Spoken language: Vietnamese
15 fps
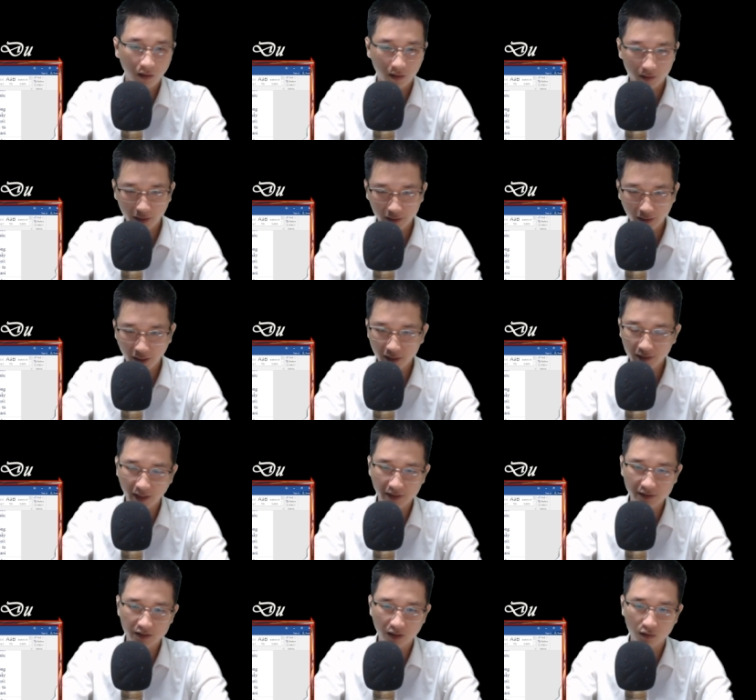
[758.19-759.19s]
Khi thấy
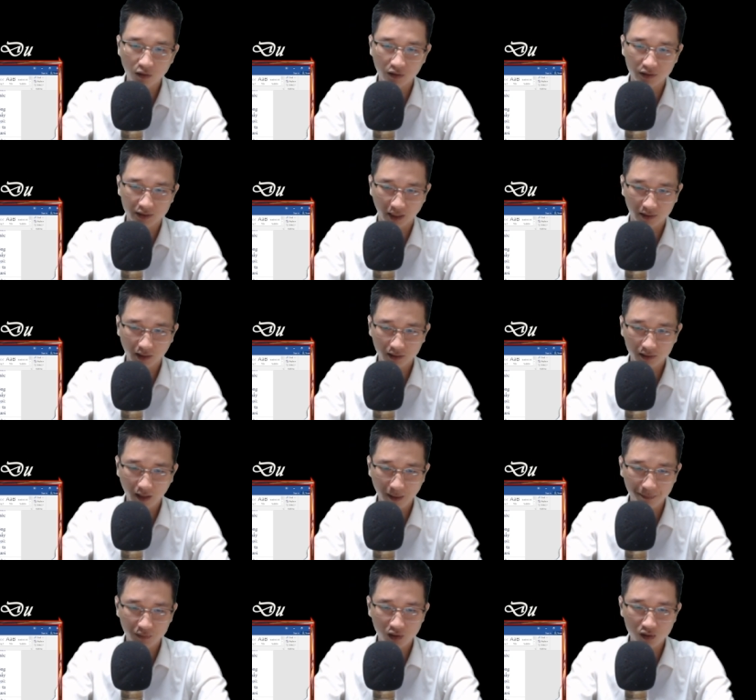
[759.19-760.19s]
Tề Chiếu ngồi xa tít
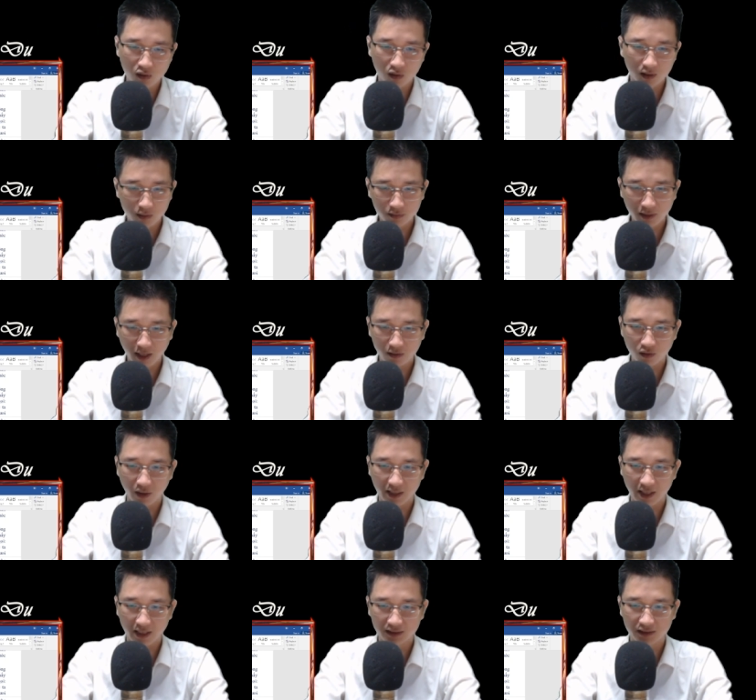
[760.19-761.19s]
tắp, Tô Ngộ Không đang
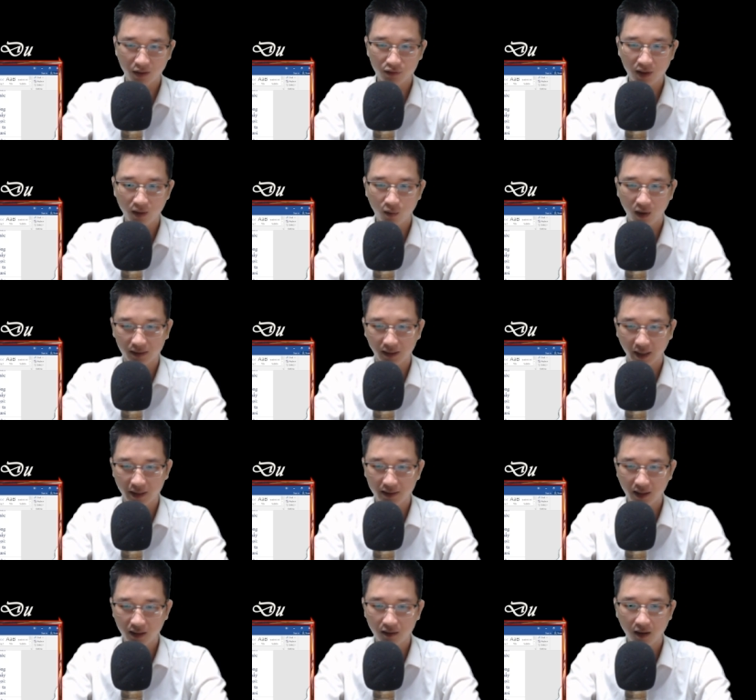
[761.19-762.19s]
ngồi đằng sau Đông Hoàng Thái
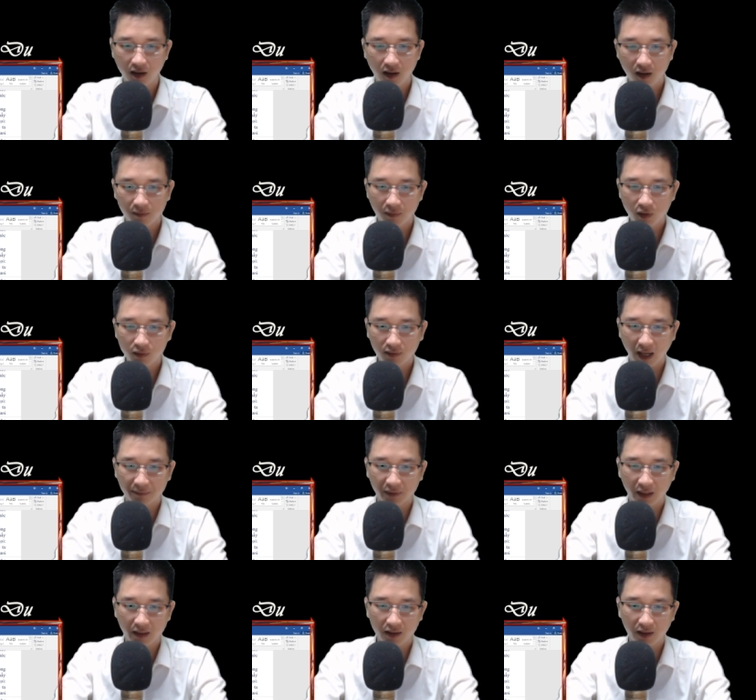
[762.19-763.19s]
Nhất, bỗng cảm
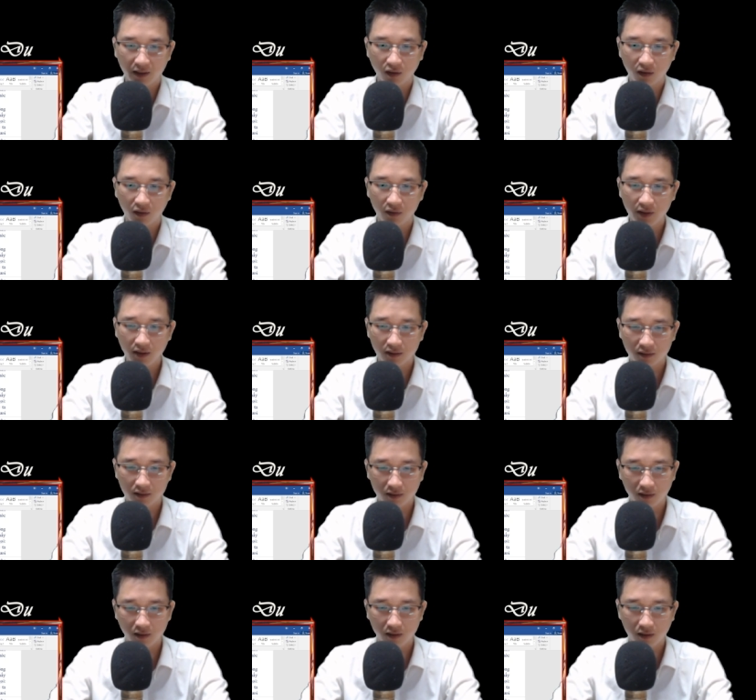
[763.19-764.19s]
thấy hơi có lỗi.
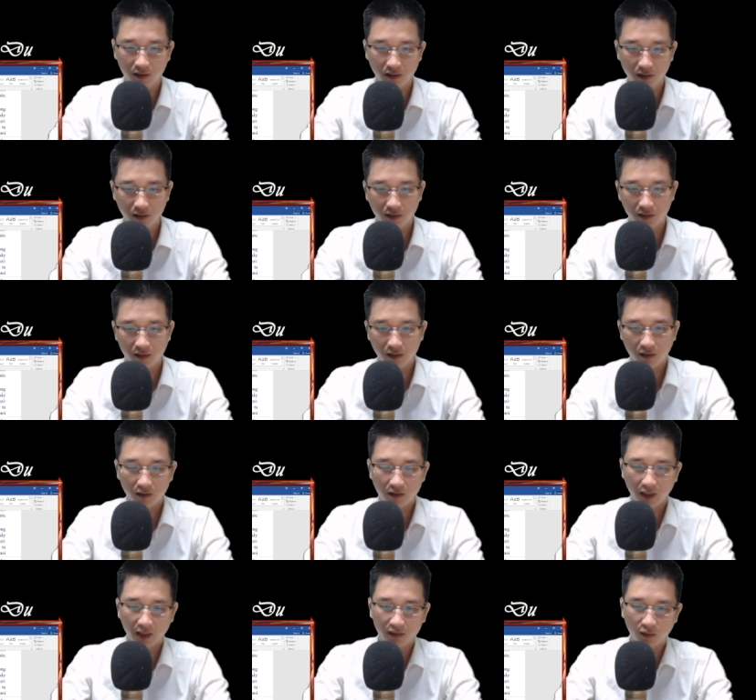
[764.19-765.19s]

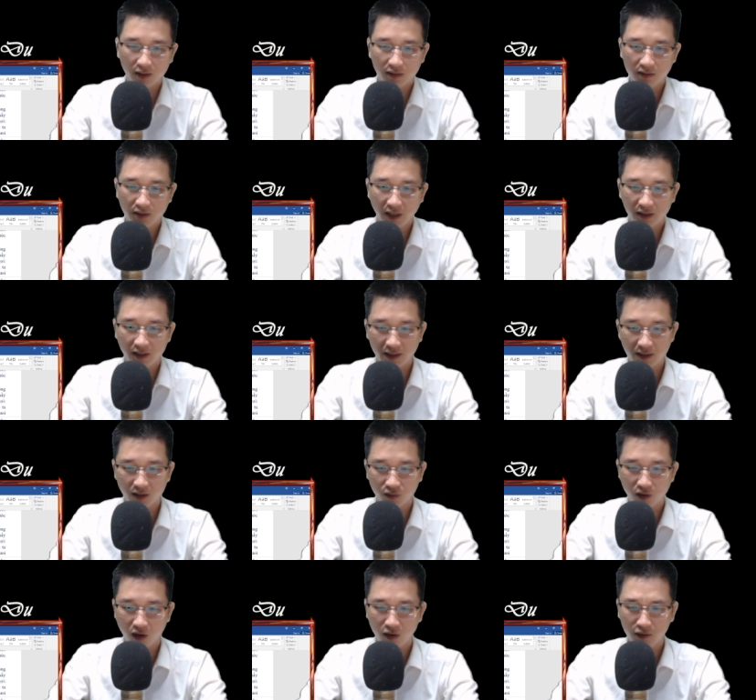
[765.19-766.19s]
Đế Tuấn nhận ra điều
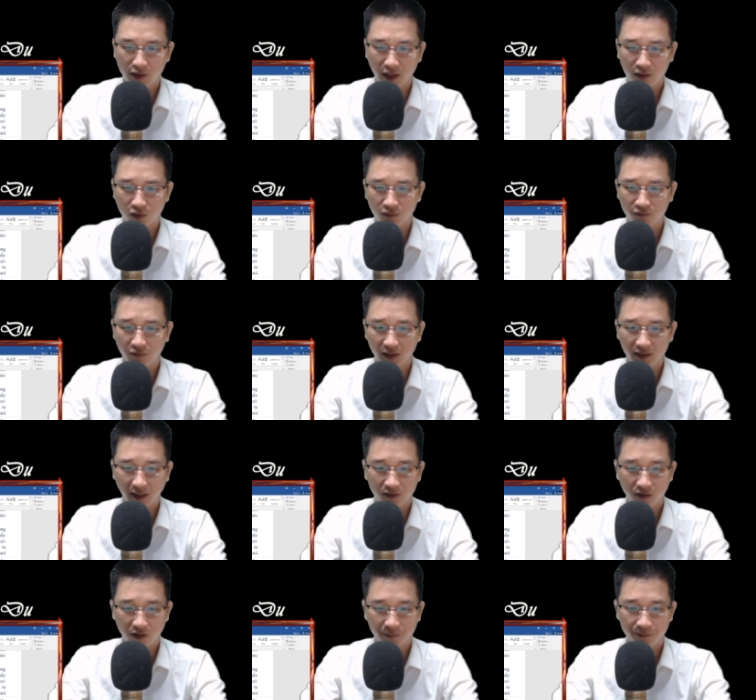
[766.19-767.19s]
đó nên cũng vẫy tay
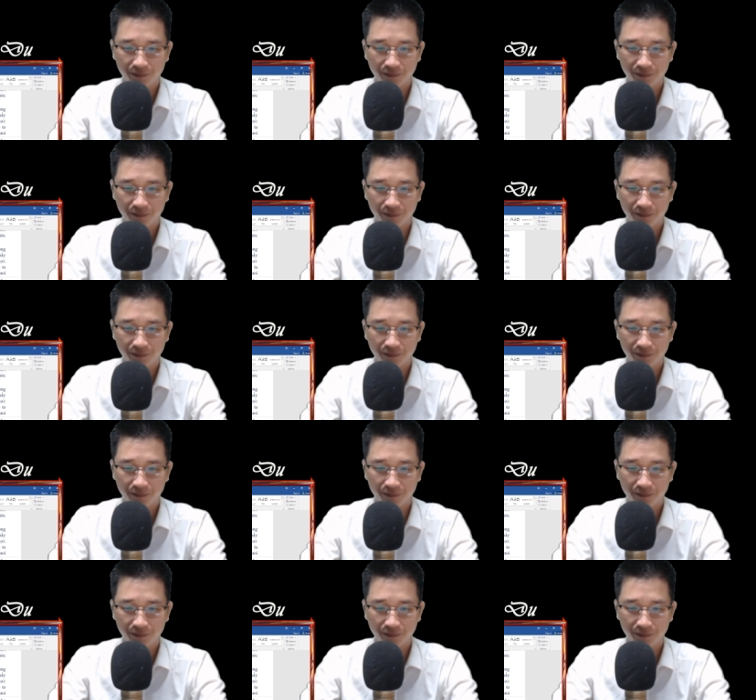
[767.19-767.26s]
gọi.